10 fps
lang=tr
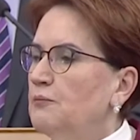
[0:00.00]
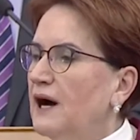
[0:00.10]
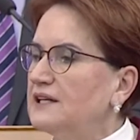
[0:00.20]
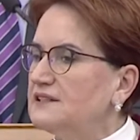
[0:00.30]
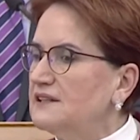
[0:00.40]

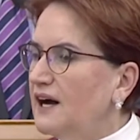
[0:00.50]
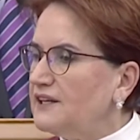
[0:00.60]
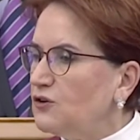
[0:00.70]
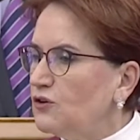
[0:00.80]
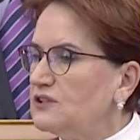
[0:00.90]

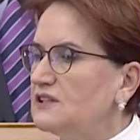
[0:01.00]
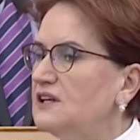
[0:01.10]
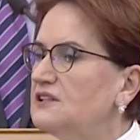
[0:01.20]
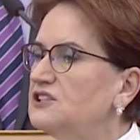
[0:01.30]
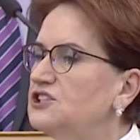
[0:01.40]
Baktılar ki
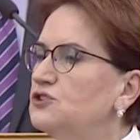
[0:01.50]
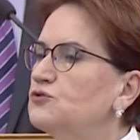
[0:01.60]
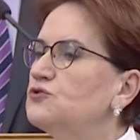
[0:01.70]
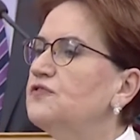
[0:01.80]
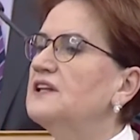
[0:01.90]
ortada dış
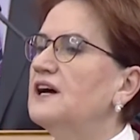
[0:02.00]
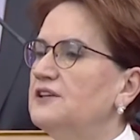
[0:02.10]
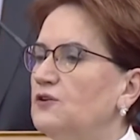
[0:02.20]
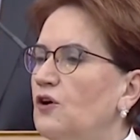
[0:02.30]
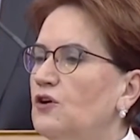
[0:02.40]
güç falan
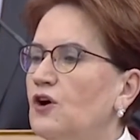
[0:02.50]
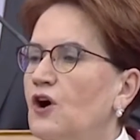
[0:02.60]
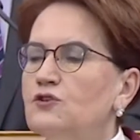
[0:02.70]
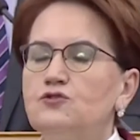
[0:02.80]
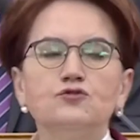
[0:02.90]

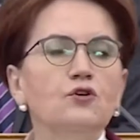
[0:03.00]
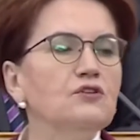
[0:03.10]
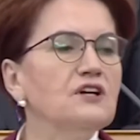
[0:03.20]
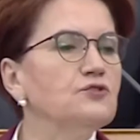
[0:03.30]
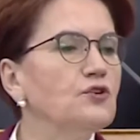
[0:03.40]
yok.
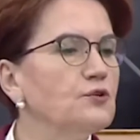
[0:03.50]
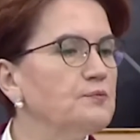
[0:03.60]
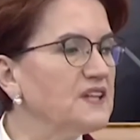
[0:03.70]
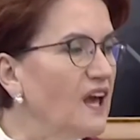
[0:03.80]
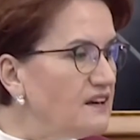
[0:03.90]
Sonra
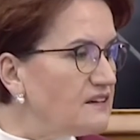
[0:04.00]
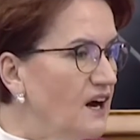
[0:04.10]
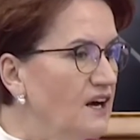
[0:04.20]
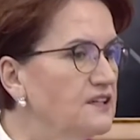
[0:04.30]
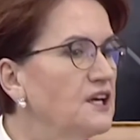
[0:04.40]
dönüp
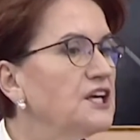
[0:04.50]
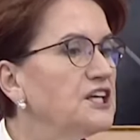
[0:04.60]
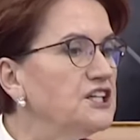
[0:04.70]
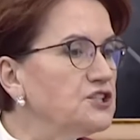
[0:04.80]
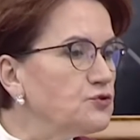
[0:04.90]
tekrar
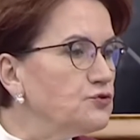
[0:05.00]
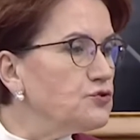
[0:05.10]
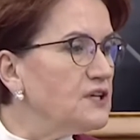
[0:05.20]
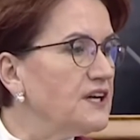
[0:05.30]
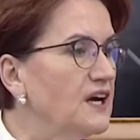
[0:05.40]
iç
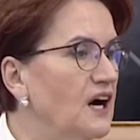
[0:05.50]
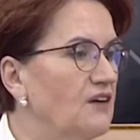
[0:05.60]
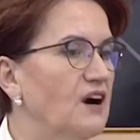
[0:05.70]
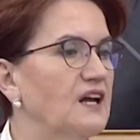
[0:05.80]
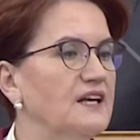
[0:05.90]
güçlere
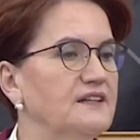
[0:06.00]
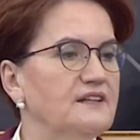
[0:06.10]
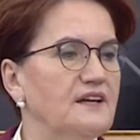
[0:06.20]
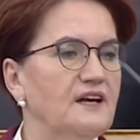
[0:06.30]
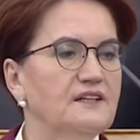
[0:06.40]
havale
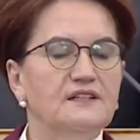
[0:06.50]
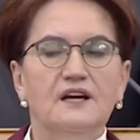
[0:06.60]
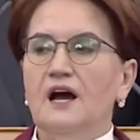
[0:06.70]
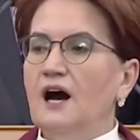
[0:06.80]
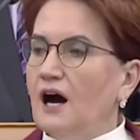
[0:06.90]
ettiler.
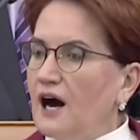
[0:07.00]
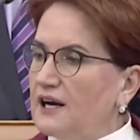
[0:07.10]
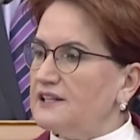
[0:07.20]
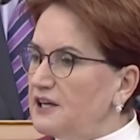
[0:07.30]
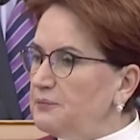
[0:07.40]

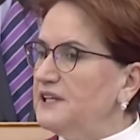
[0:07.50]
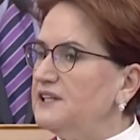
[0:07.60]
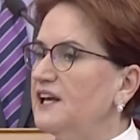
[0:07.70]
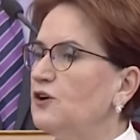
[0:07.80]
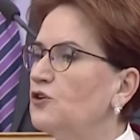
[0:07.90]
Arada
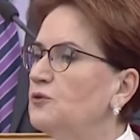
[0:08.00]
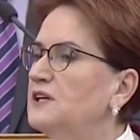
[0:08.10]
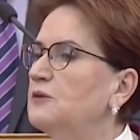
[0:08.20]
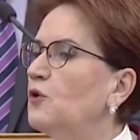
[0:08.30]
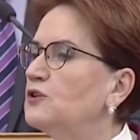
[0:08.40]
bir
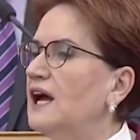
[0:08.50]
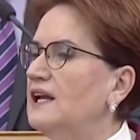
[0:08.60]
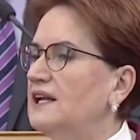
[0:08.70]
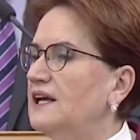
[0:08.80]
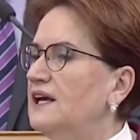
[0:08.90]
ekonomik
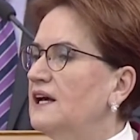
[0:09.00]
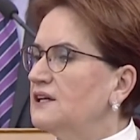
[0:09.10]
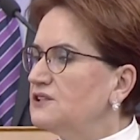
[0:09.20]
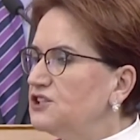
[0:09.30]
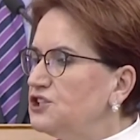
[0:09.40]

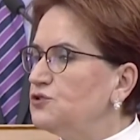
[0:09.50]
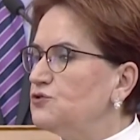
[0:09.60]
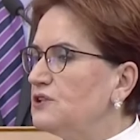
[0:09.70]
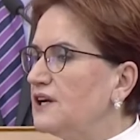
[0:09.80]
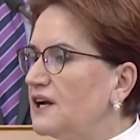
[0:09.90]
modelle dış
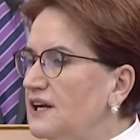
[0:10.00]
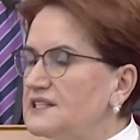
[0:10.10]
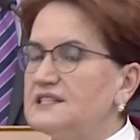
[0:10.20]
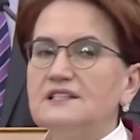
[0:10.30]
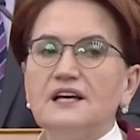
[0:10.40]
güçler
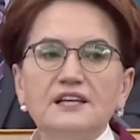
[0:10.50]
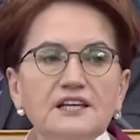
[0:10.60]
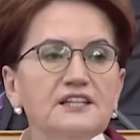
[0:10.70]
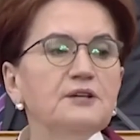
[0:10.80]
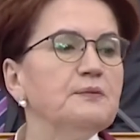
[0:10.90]
arasında
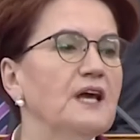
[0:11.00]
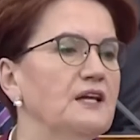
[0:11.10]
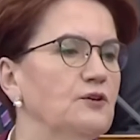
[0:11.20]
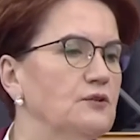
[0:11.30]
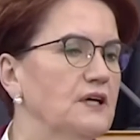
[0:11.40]
gidip
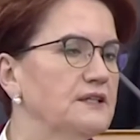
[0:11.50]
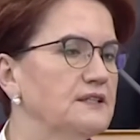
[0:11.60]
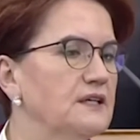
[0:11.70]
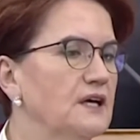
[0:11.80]
geliyorlar.